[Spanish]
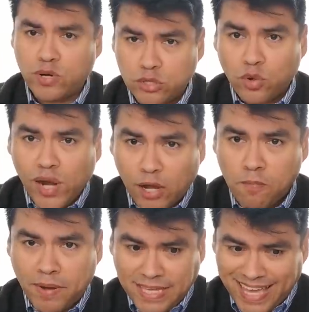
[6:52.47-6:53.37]
sobre todo la
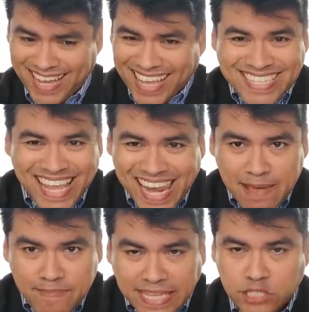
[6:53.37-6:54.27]
compañía que es el
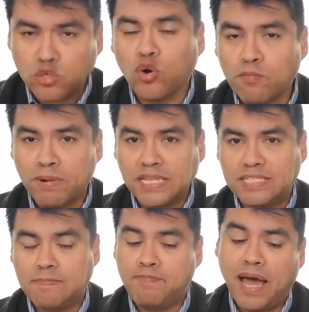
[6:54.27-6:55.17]
emisor
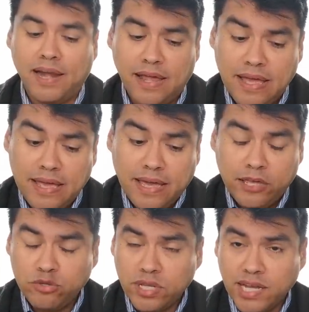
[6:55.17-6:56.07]
principal.
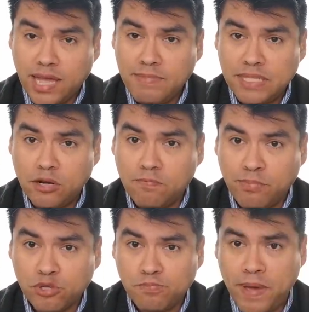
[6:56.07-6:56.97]
Ellos tienen que emitir un
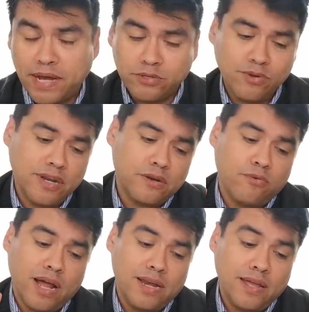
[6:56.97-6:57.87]
prospecto en el
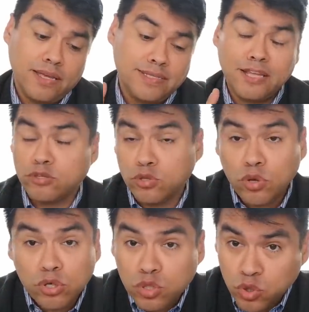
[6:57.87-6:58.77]
cual están
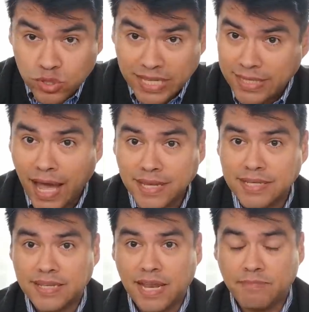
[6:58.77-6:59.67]
todos los
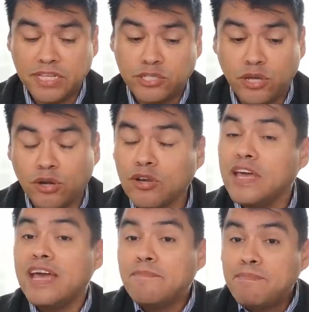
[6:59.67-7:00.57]
detalles de la emisión,